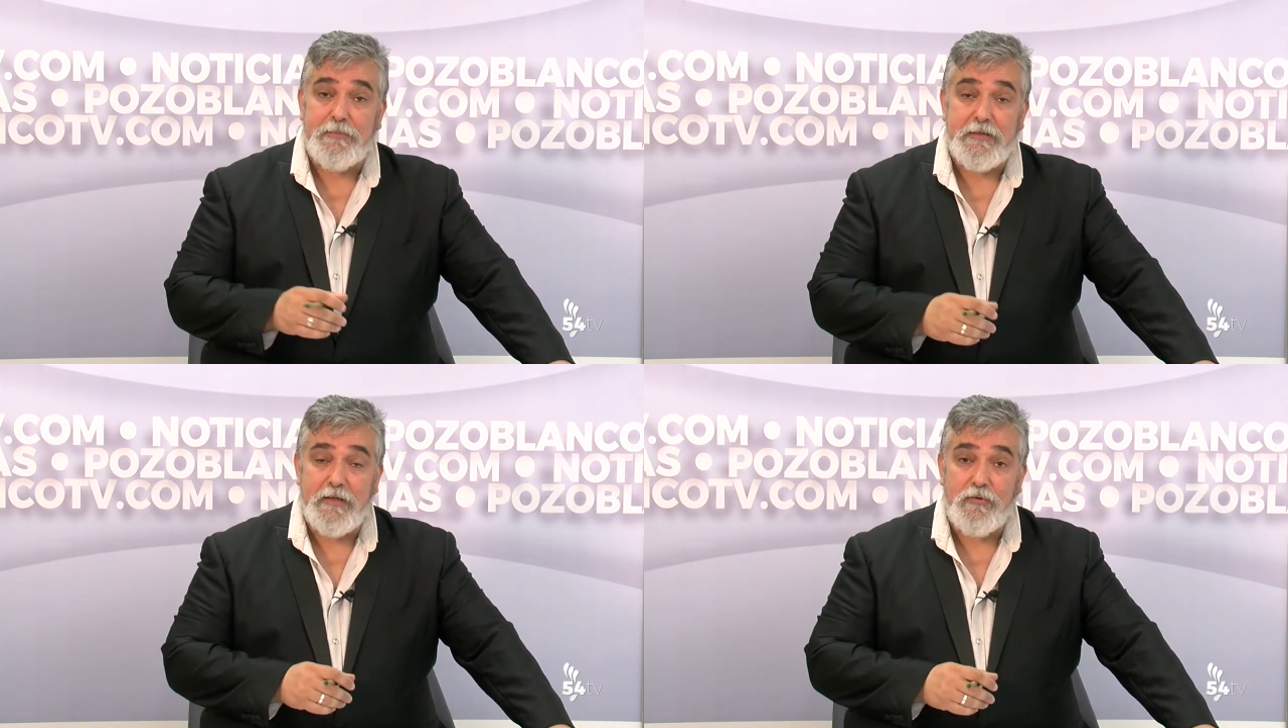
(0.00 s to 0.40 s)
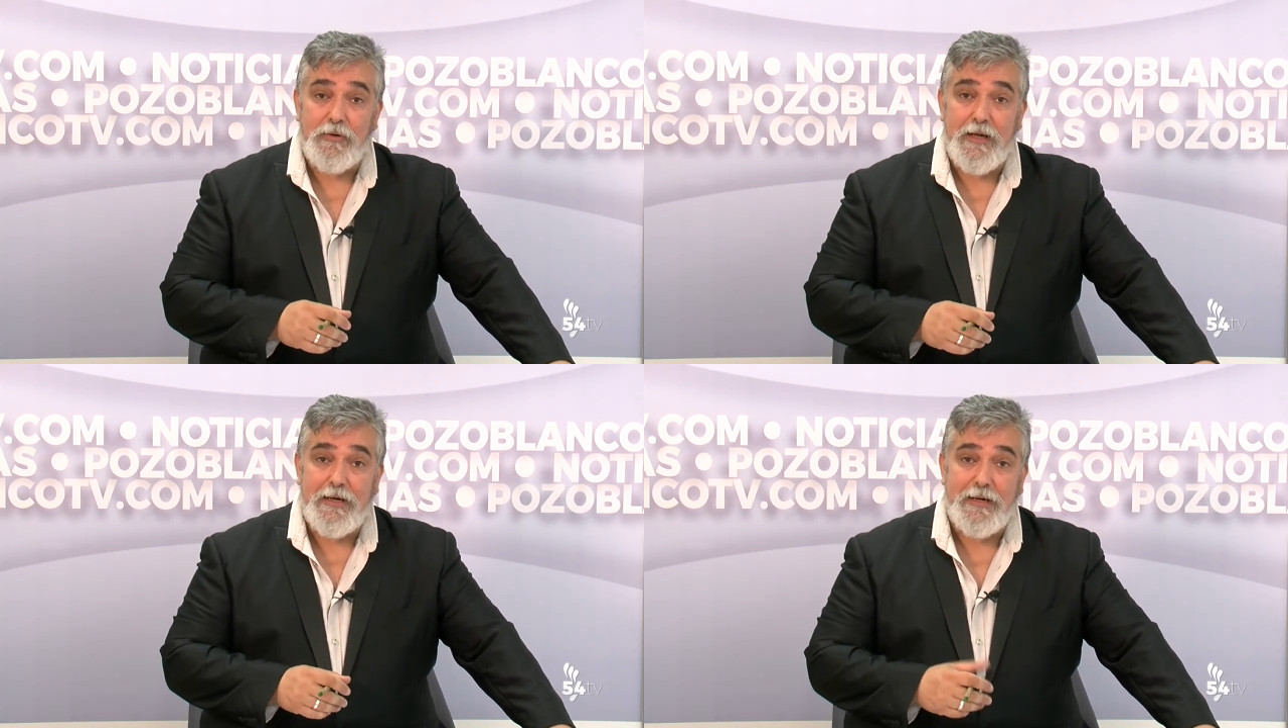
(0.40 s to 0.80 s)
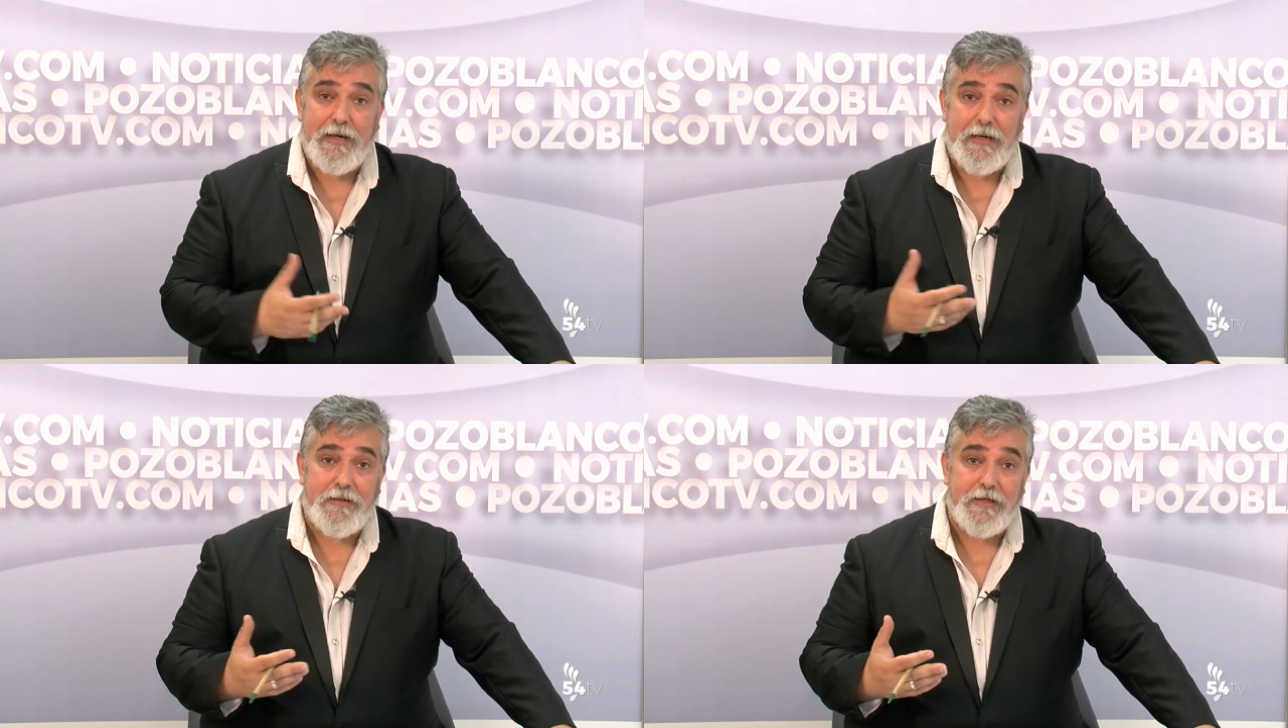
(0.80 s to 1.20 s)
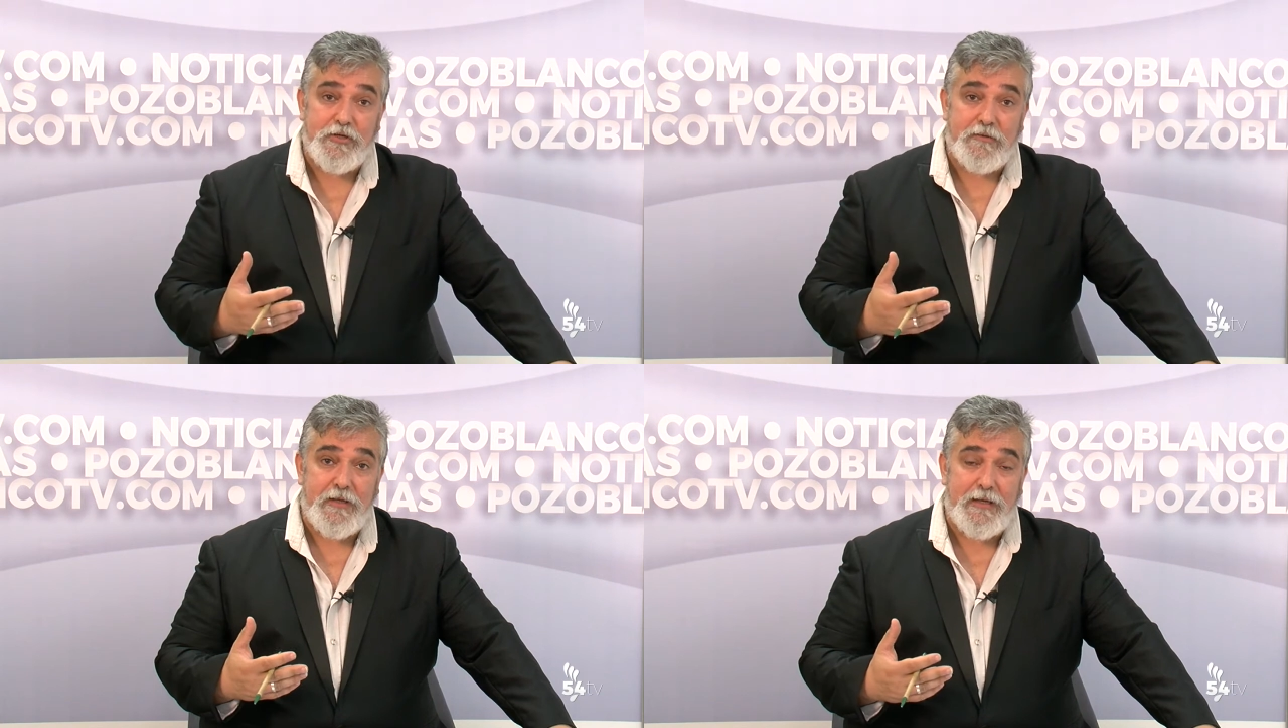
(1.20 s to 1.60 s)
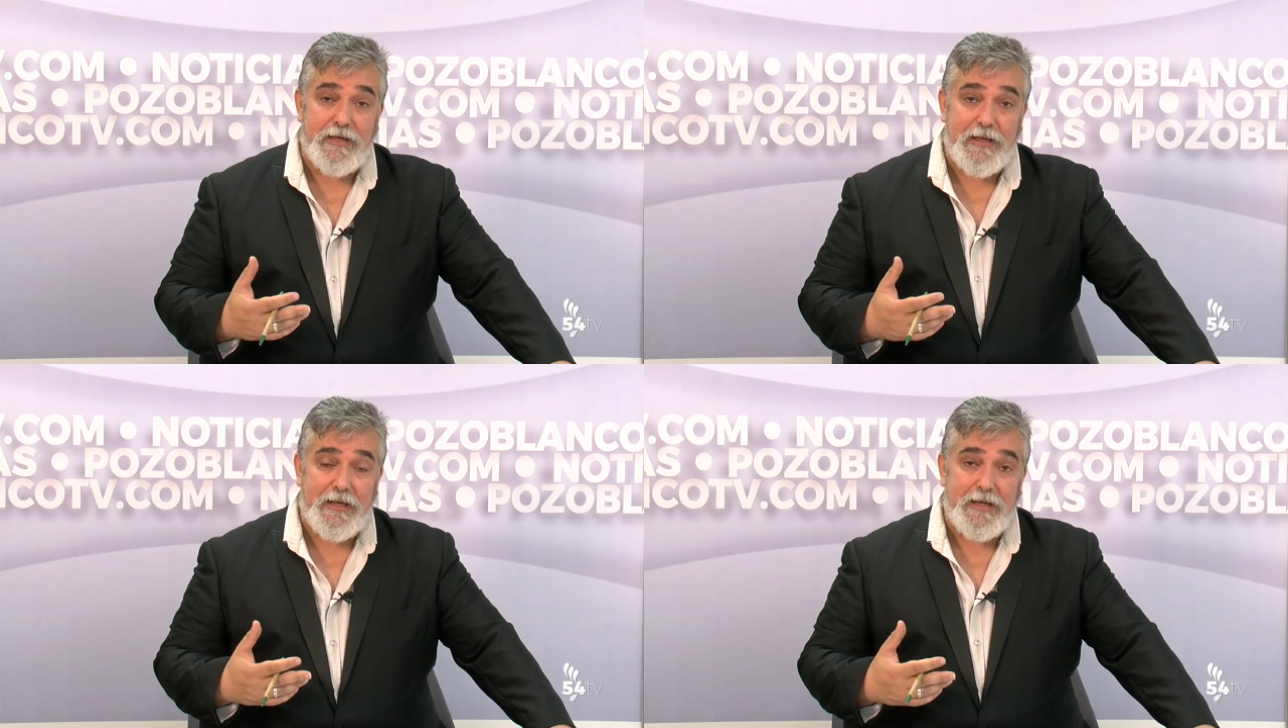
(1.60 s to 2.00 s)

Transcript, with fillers: particular a las redes sociales